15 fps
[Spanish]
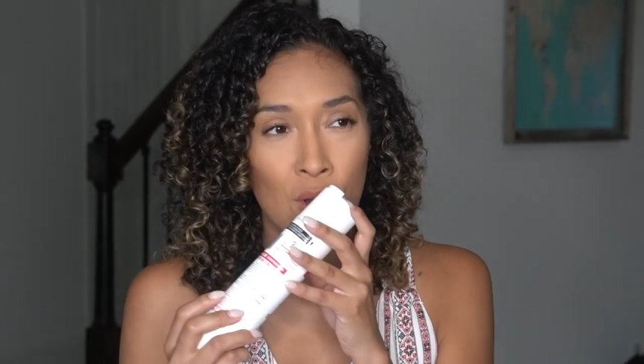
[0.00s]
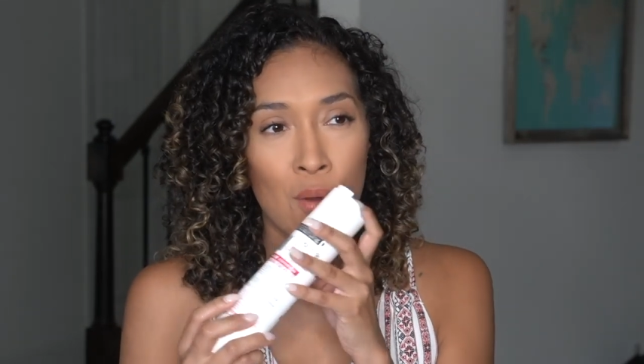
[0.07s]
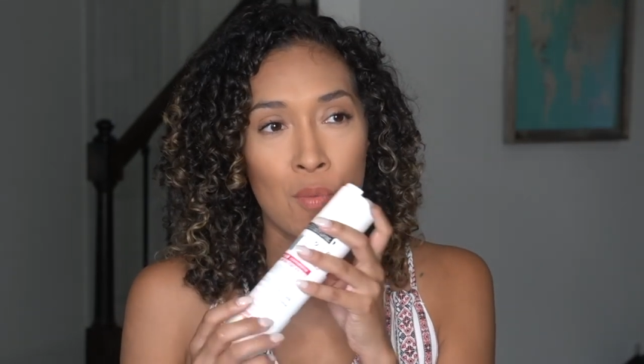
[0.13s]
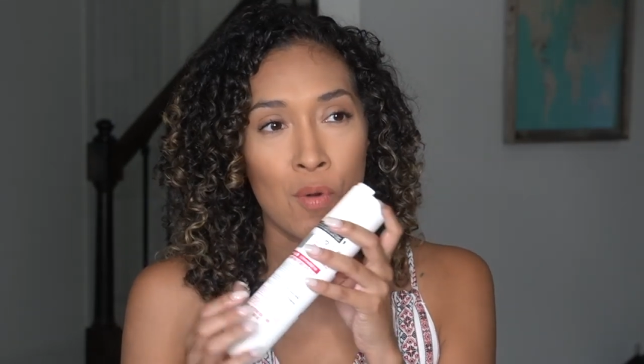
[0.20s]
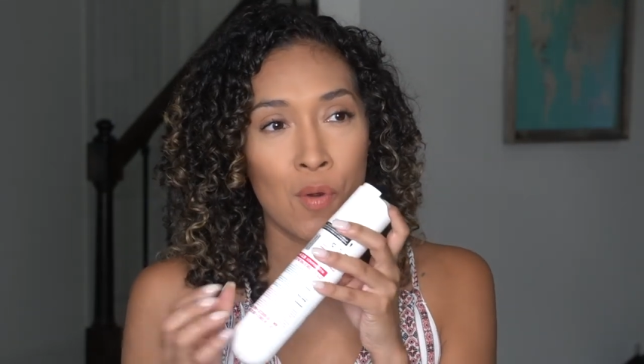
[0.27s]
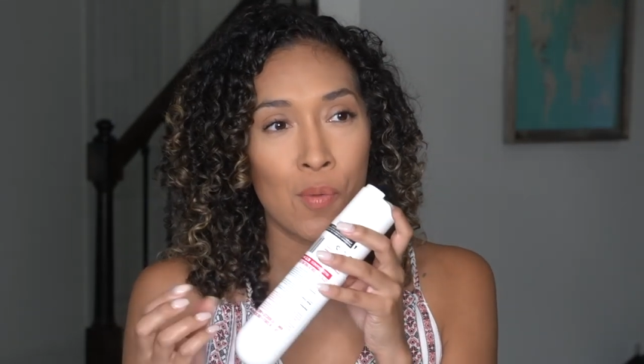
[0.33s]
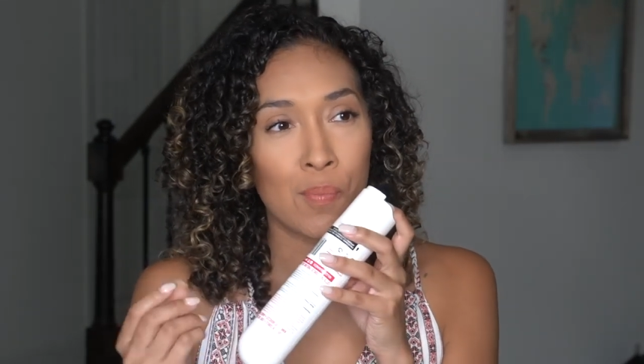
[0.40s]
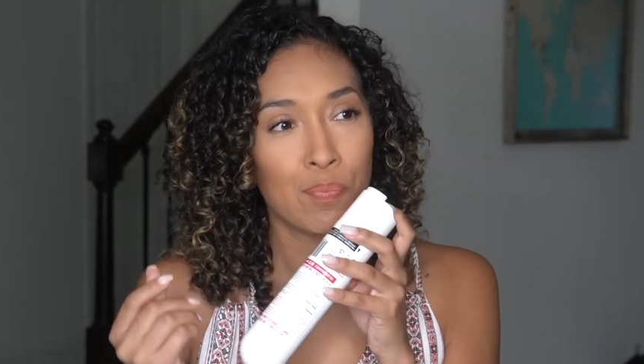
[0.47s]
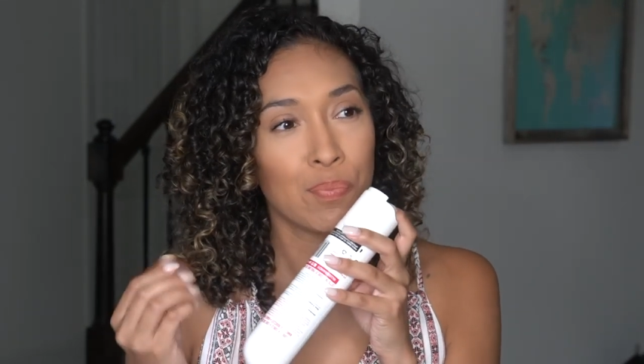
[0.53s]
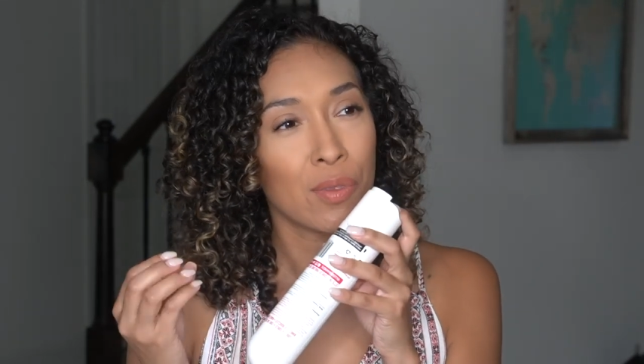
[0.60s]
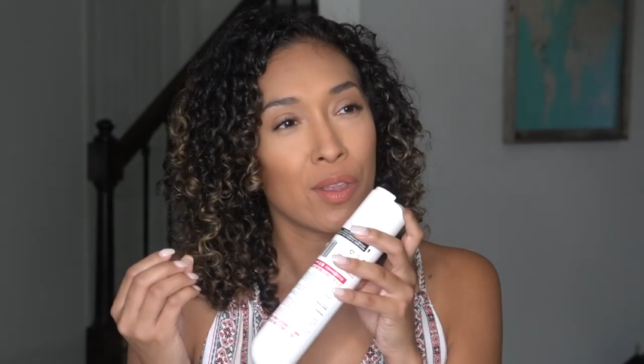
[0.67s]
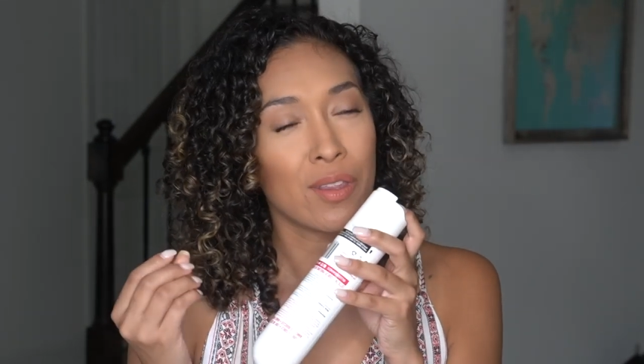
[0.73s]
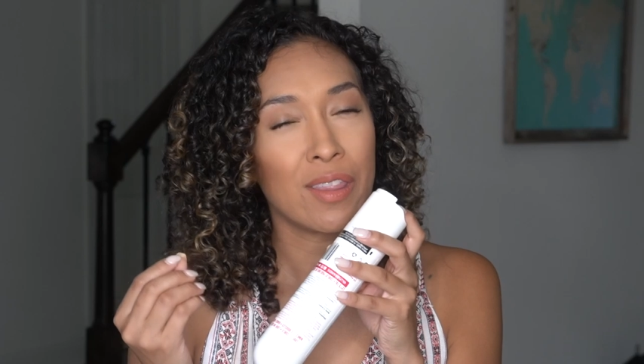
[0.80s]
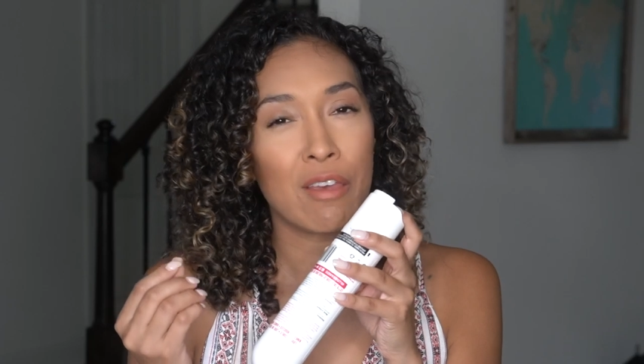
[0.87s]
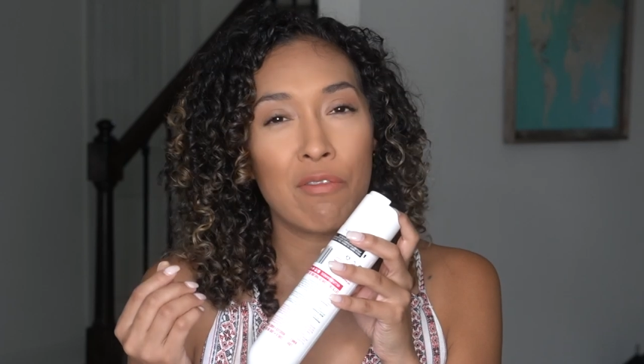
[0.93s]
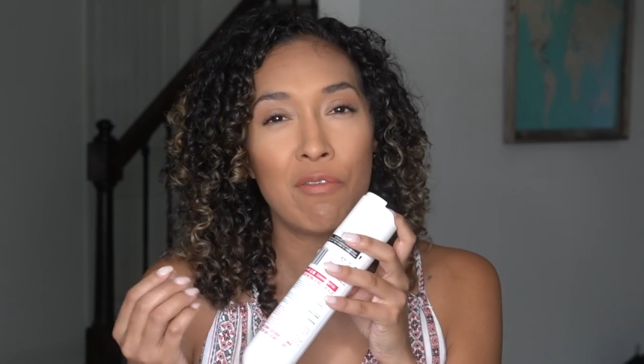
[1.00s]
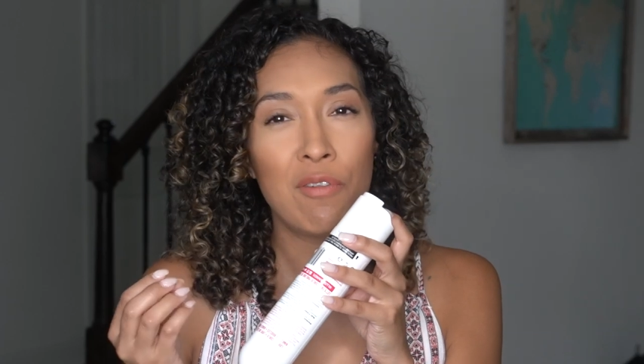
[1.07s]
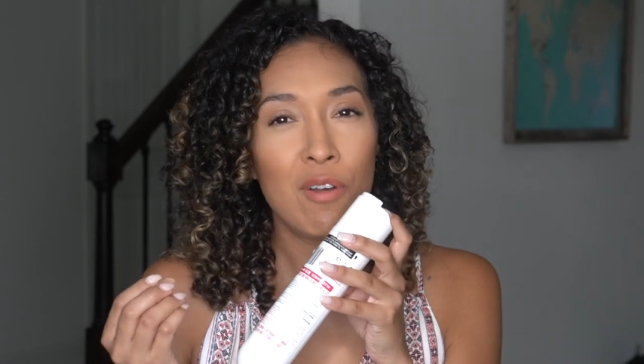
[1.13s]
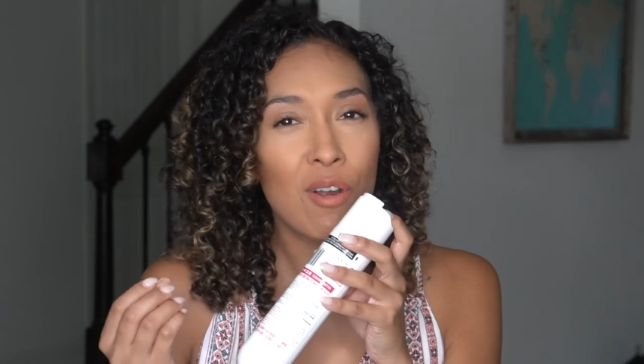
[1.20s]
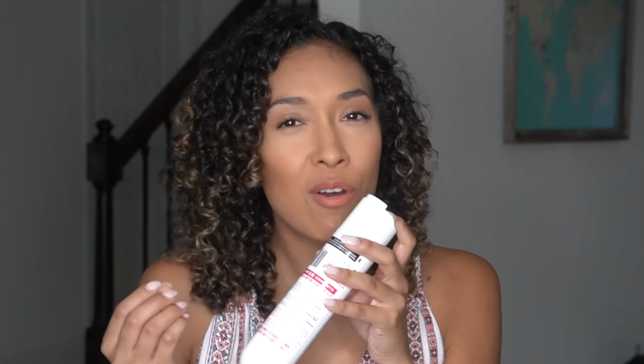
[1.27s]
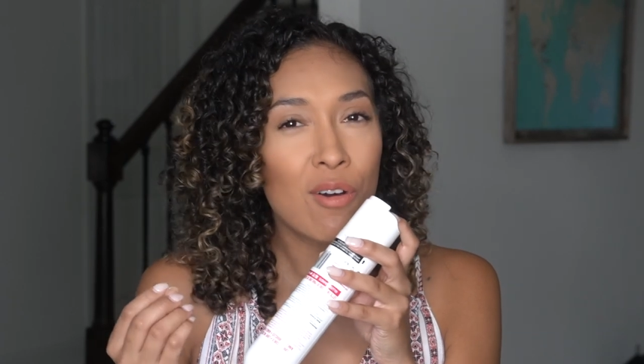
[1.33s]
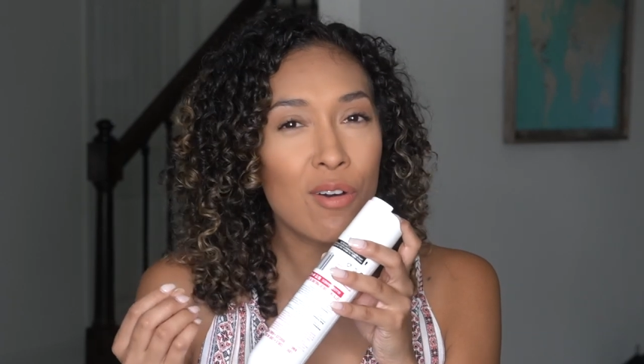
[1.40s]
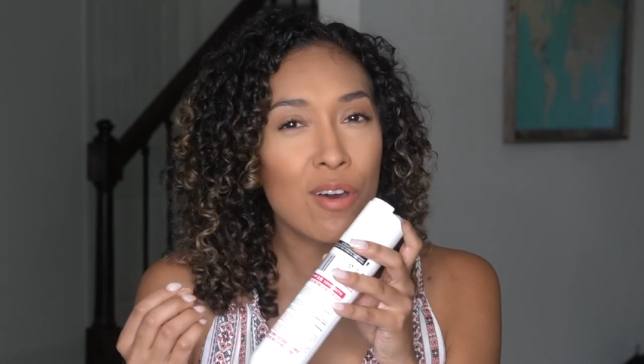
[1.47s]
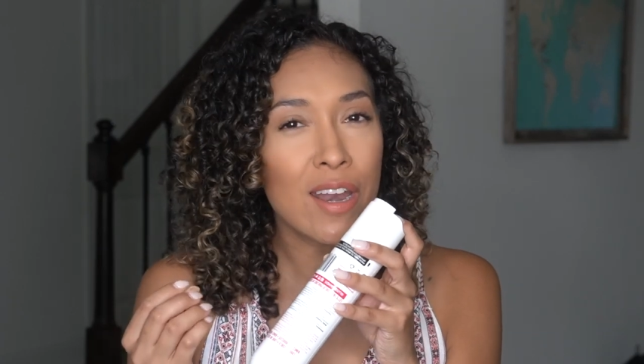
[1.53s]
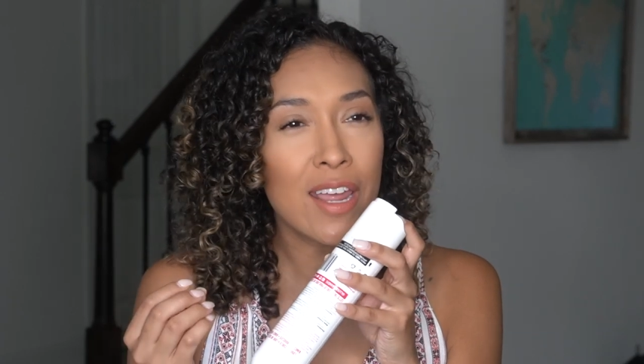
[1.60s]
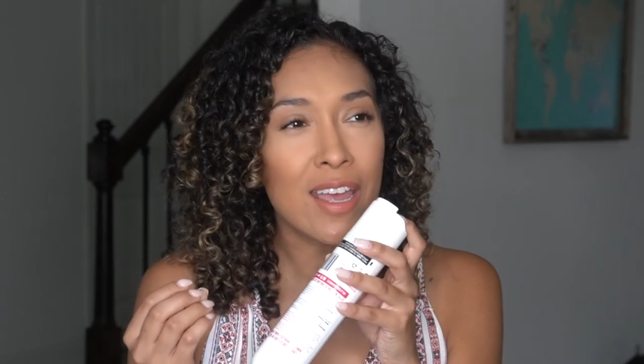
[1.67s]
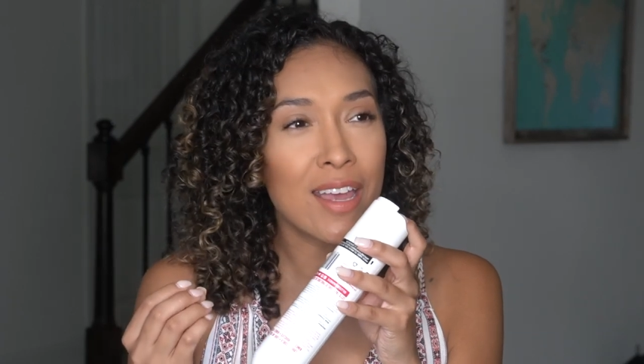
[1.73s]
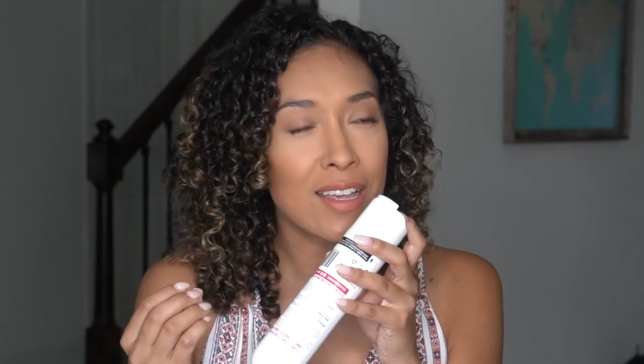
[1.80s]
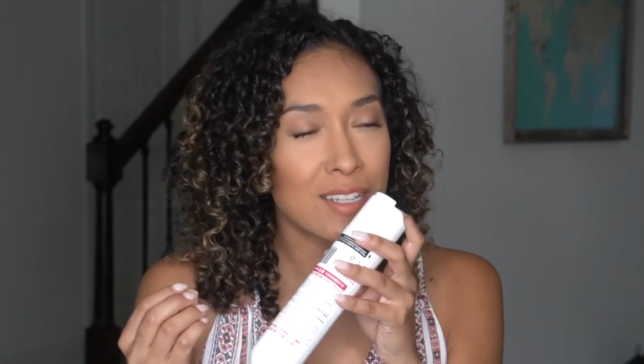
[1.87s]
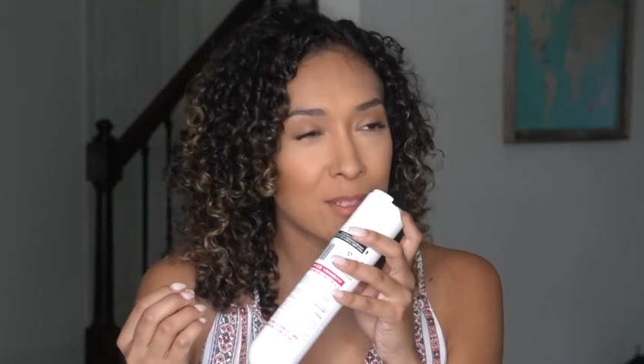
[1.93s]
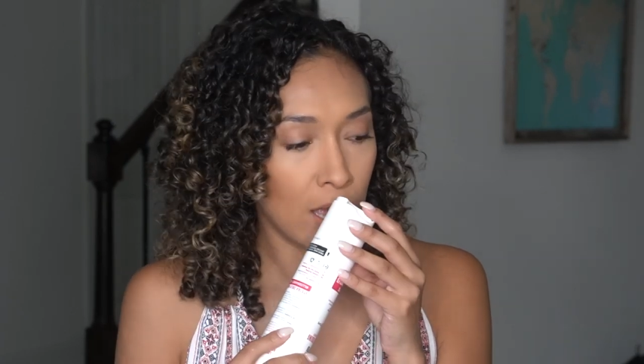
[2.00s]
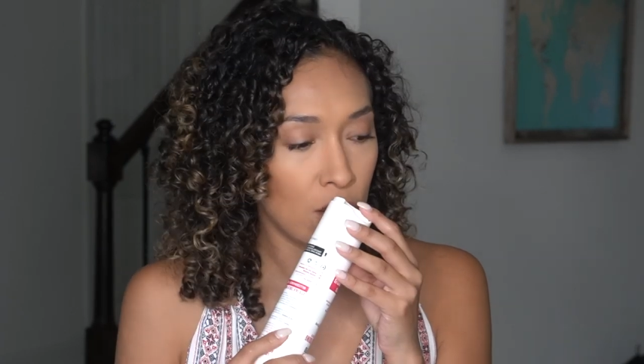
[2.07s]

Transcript: como de flores.